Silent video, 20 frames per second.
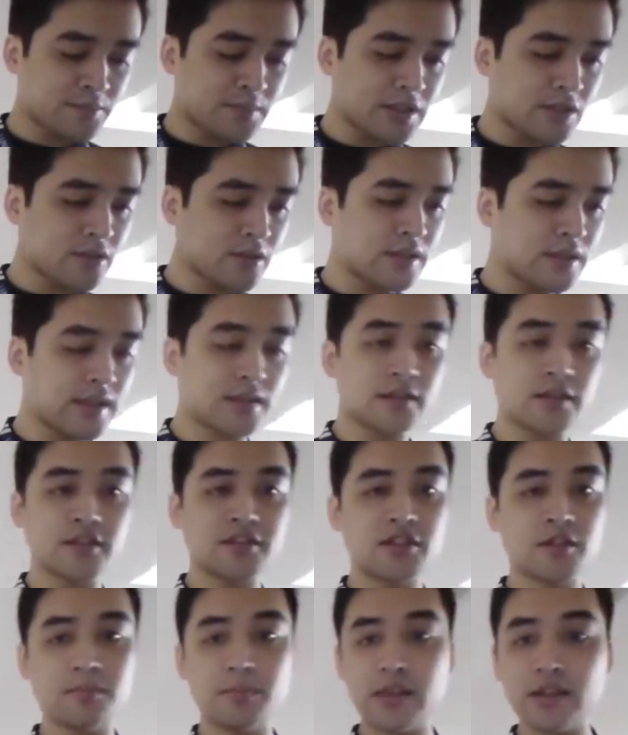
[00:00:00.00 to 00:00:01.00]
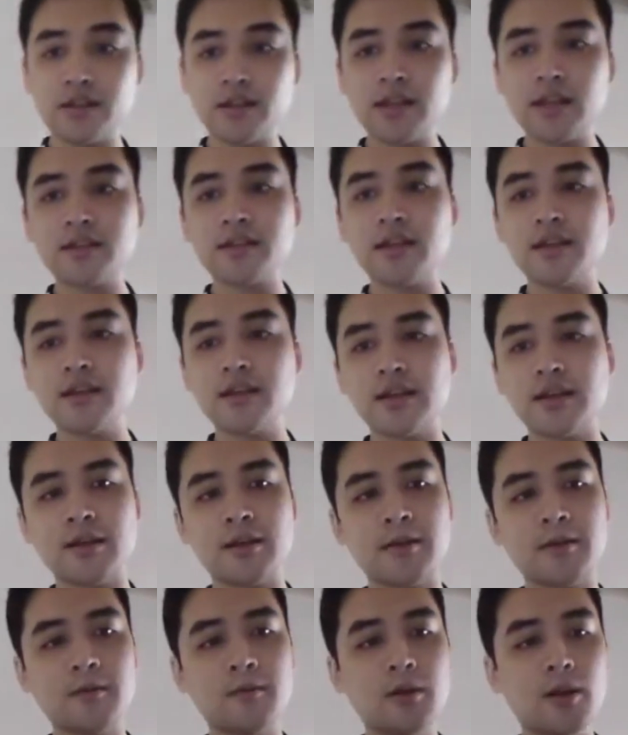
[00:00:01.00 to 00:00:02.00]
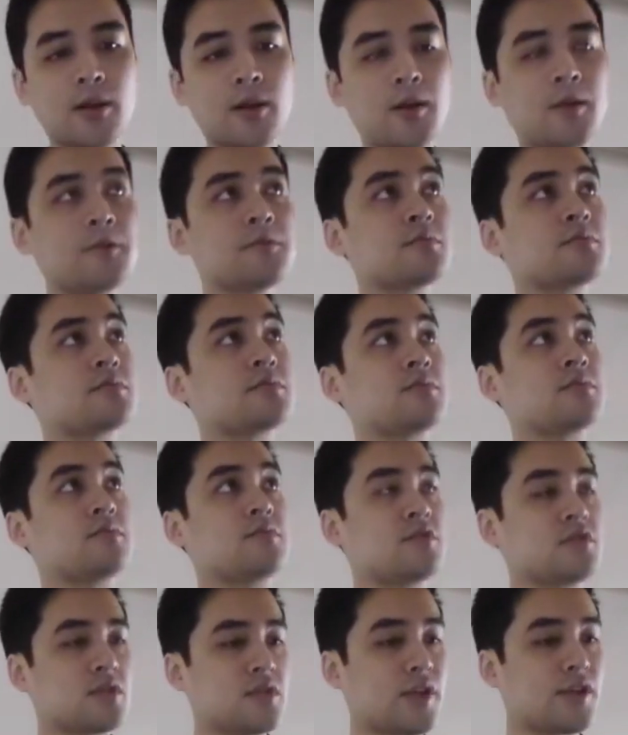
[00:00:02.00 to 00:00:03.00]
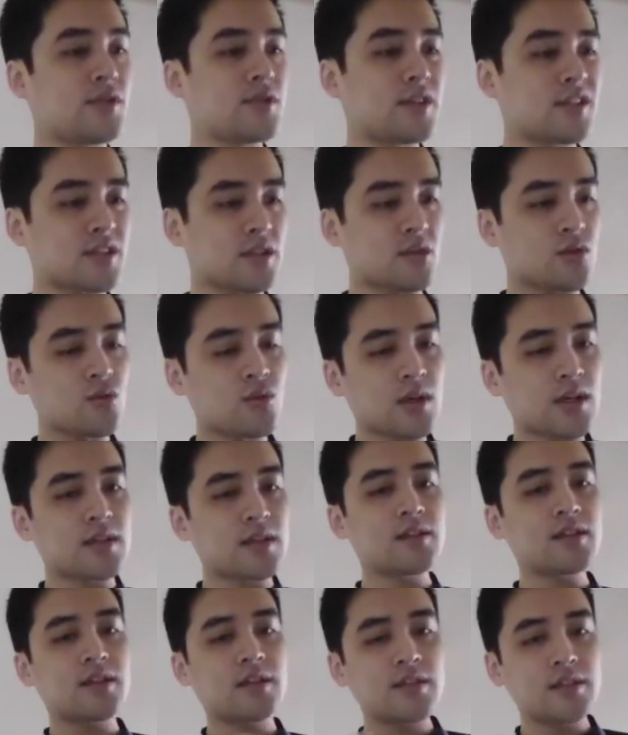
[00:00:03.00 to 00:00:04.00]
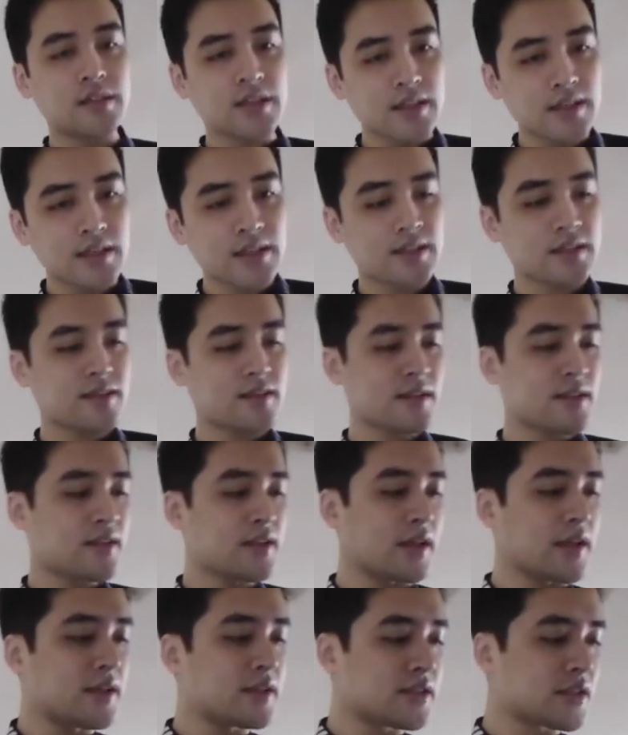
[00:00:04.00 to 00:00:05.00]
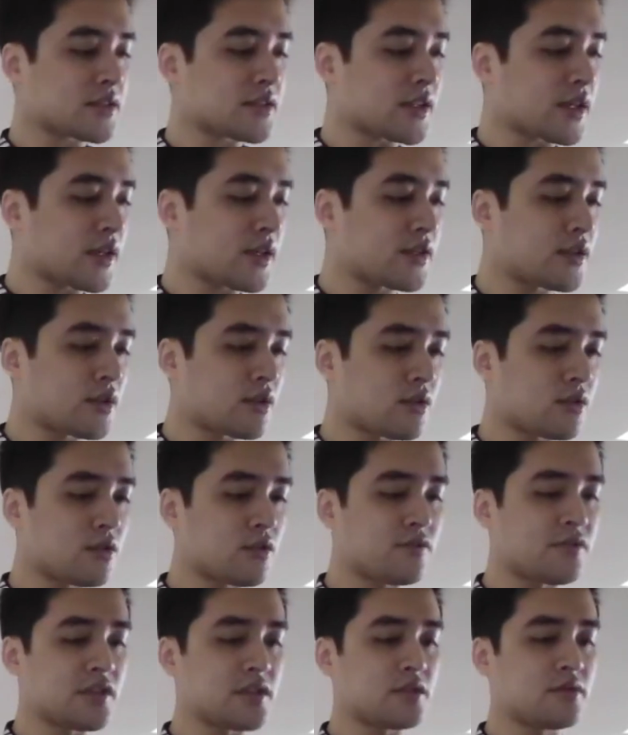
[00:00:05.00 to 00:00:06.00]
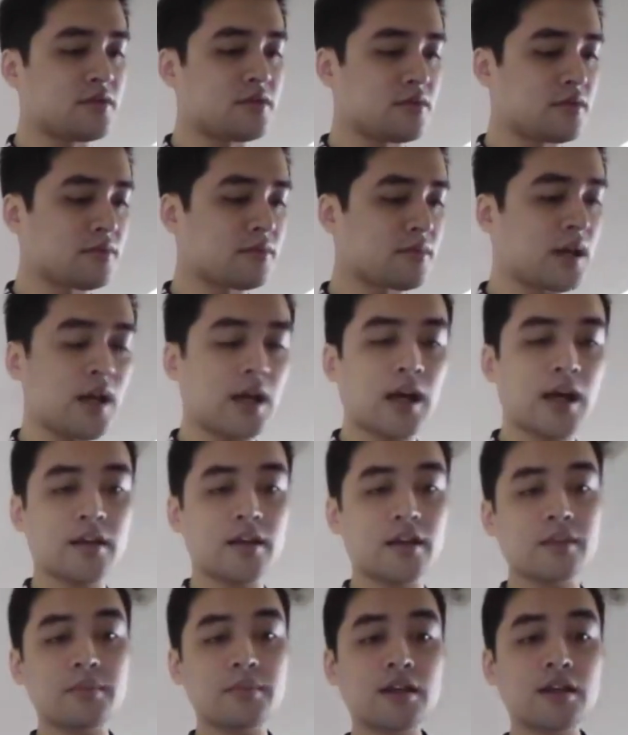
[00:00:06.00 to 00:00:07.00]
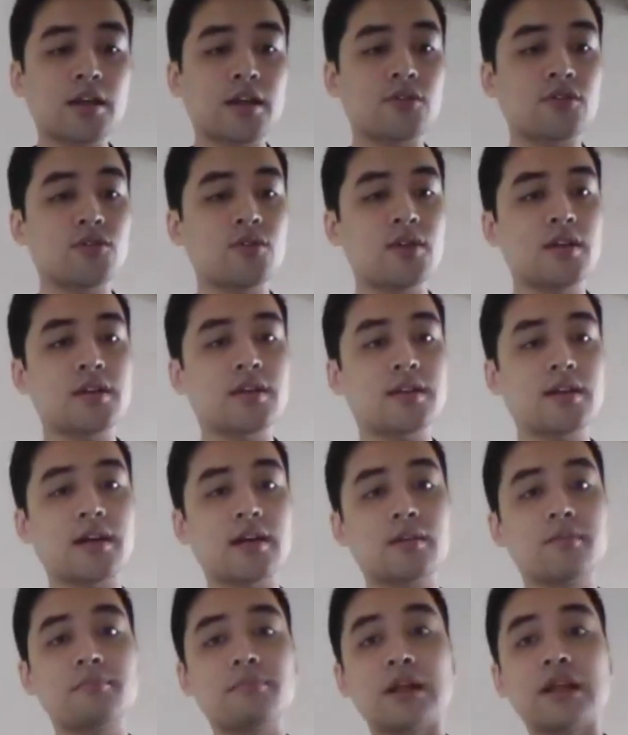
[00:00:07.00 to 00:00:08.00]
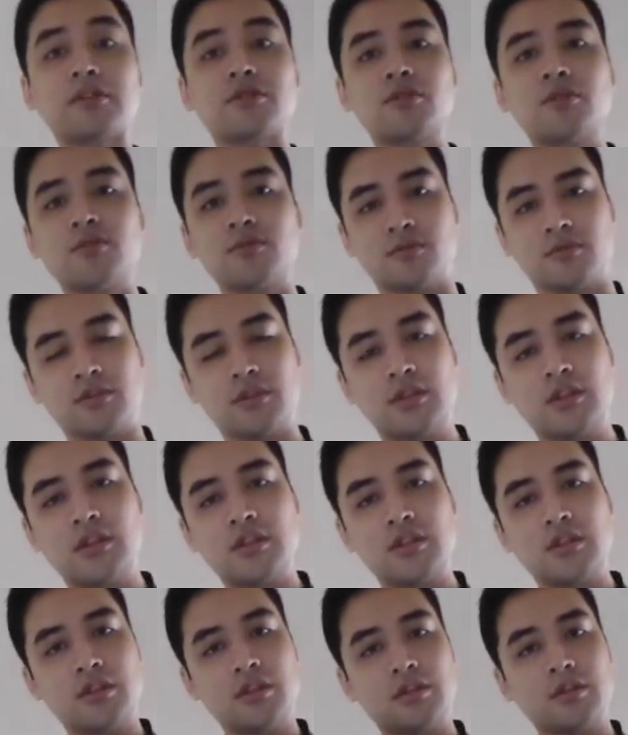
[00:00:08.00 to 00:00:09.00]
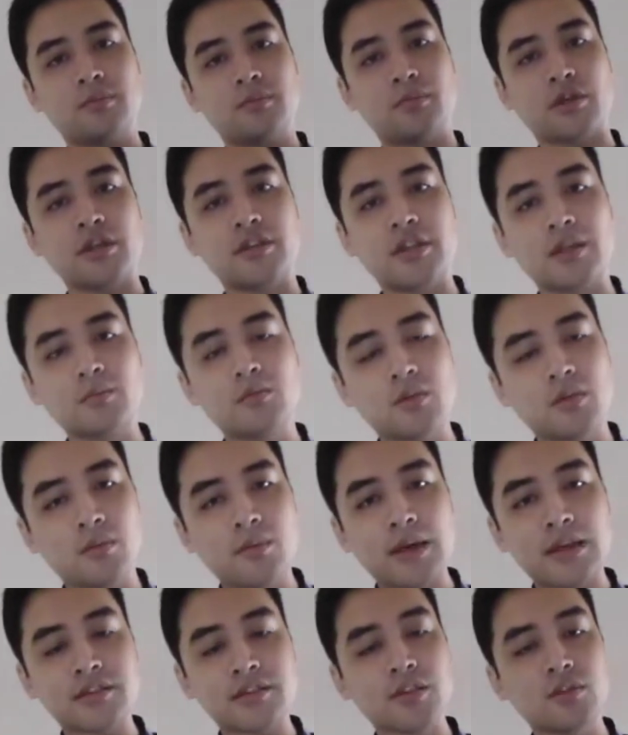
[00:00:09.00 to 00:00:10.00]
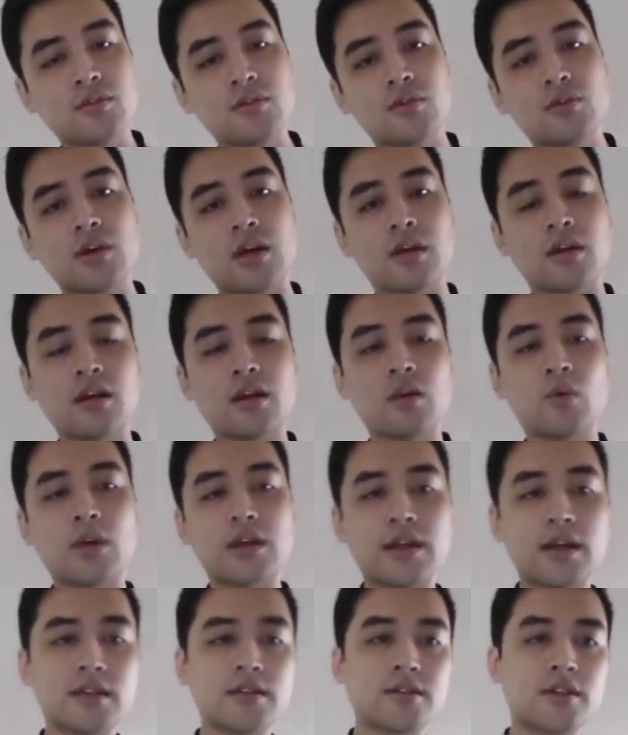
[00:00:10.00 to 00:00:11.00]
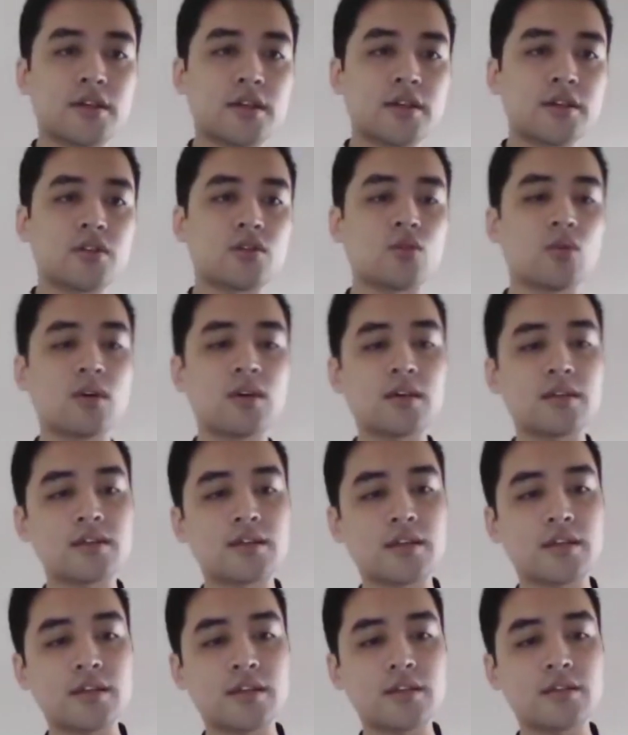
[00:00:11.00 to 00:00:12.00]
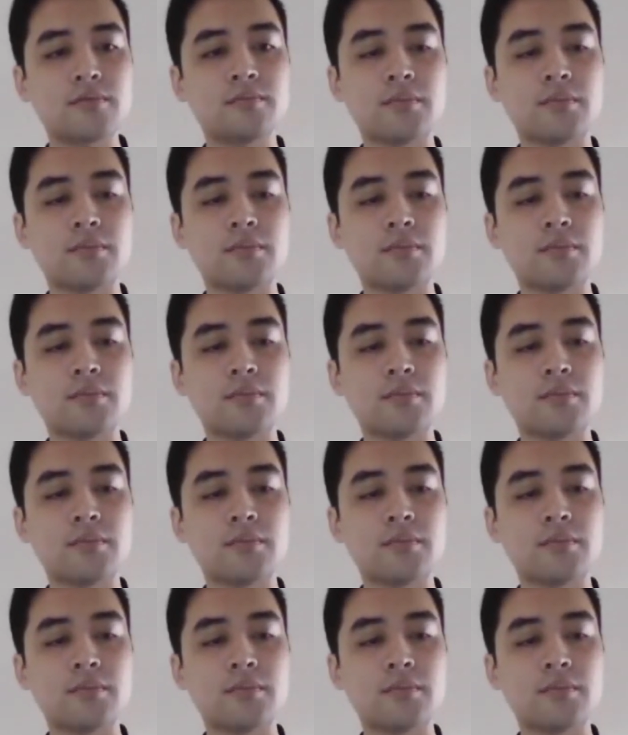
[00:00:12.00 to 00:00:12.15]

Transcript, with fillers: Pero ina-anticipate natin na ngayon nasa 200, 300 cases tayo ng COVID. Maaaring magkaroon ulit ng plateau. Pwedeng bumaba siguro hanggang 100, 200.